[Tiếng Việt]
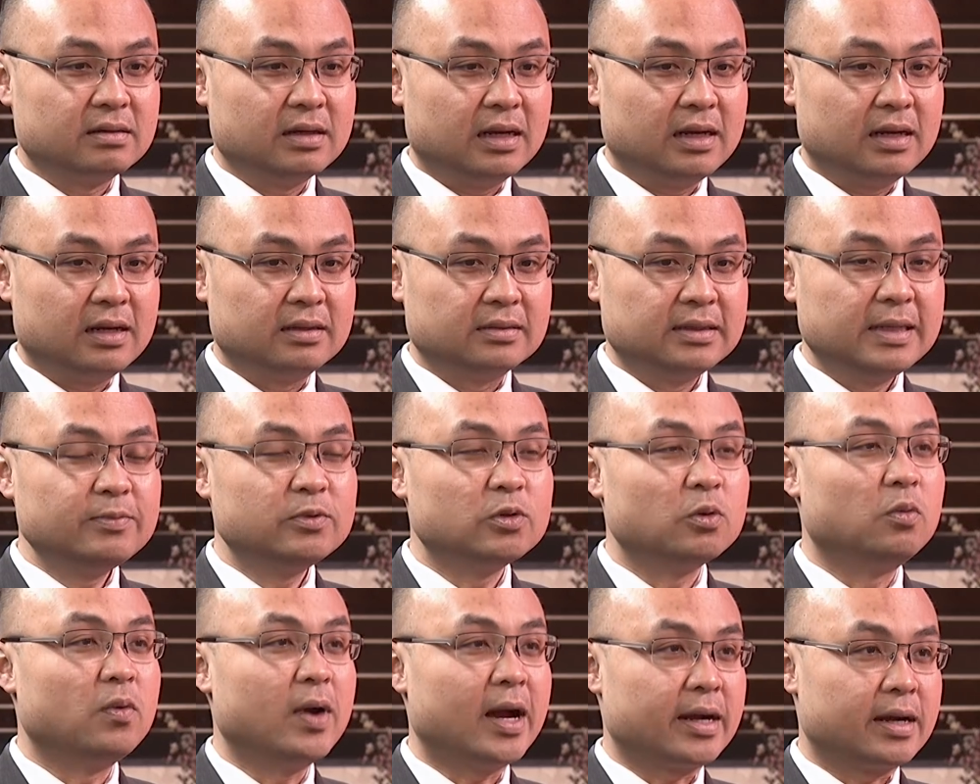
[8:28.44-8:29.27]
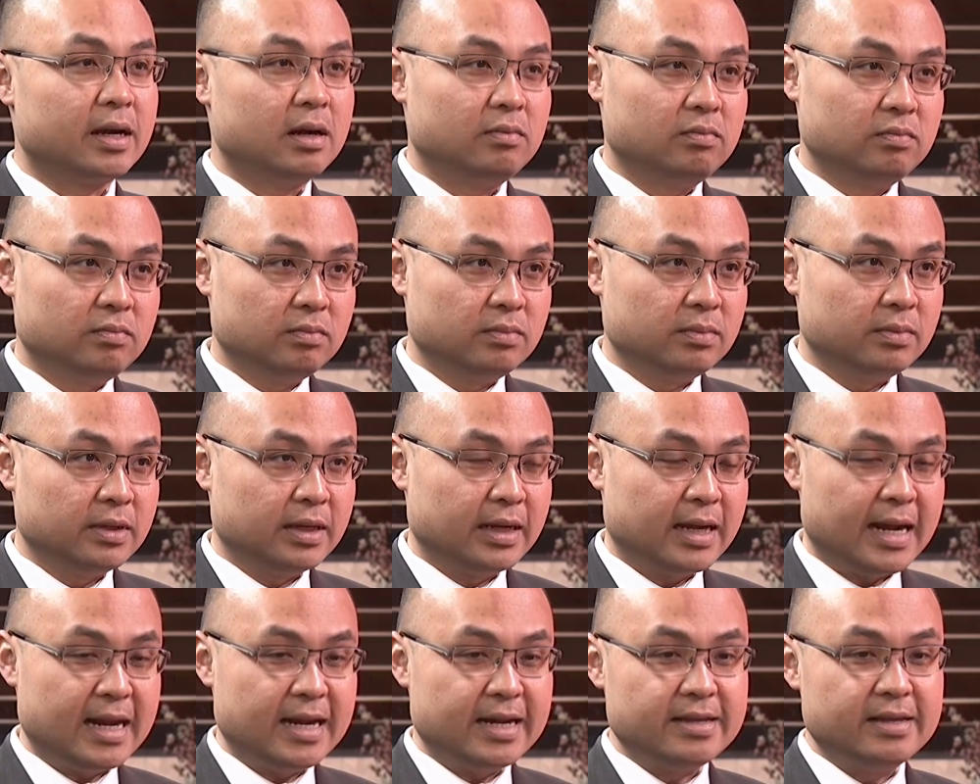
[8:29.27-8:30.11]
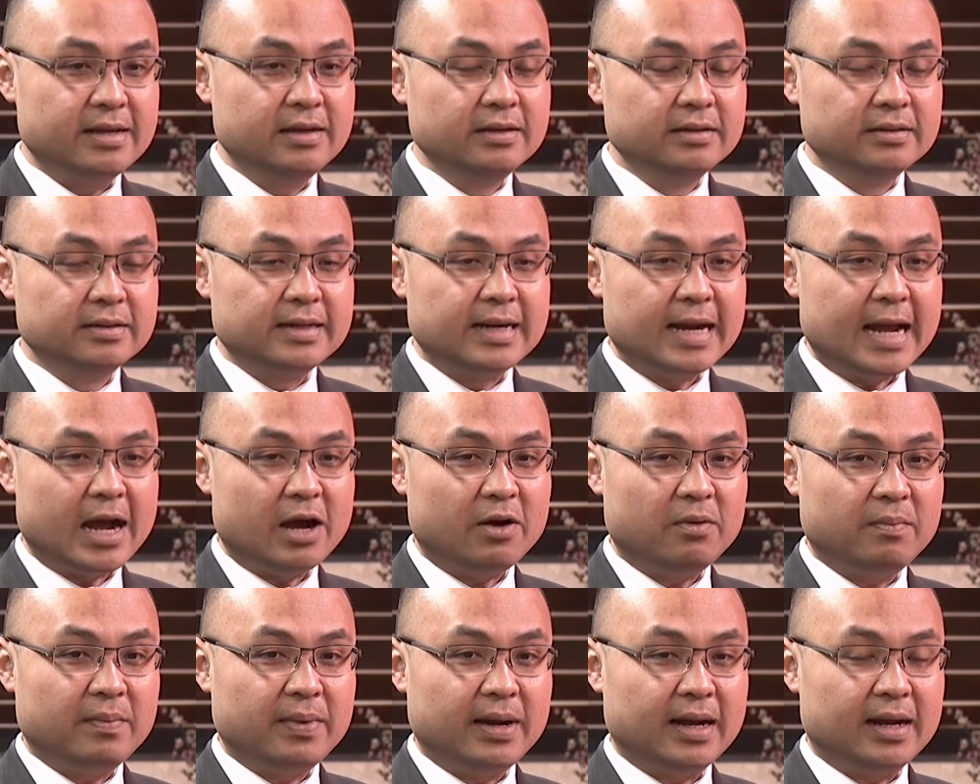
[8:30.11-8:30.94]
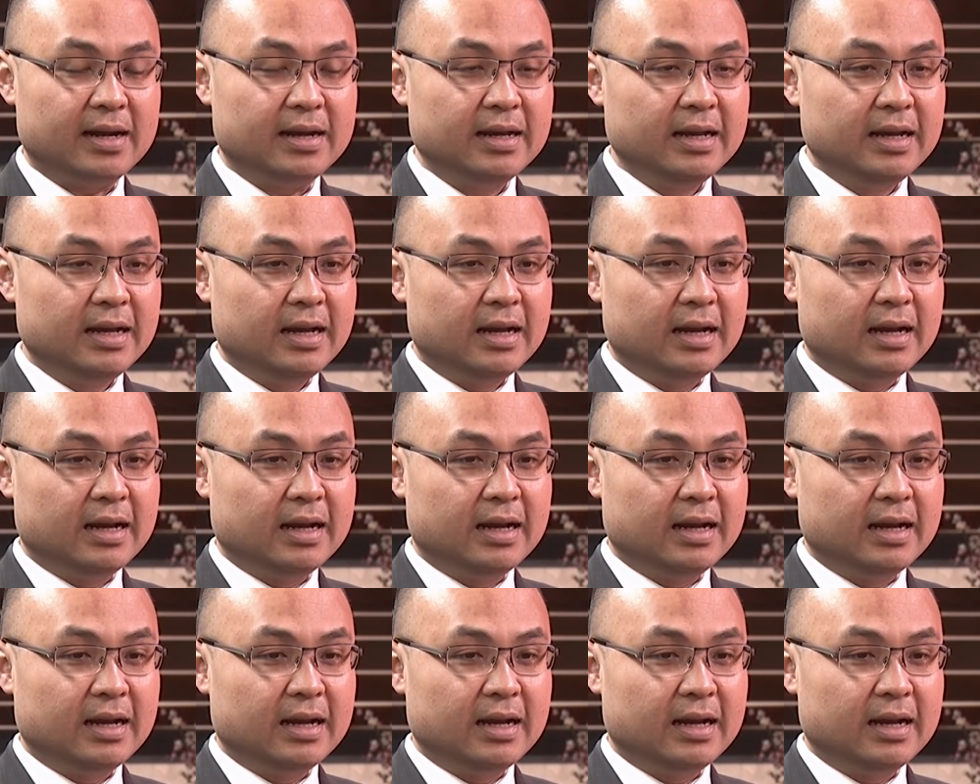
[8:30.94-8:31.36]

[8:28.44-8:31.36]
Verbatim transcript: uh, tiếp tục hoạt động hay là những người nào mà uh,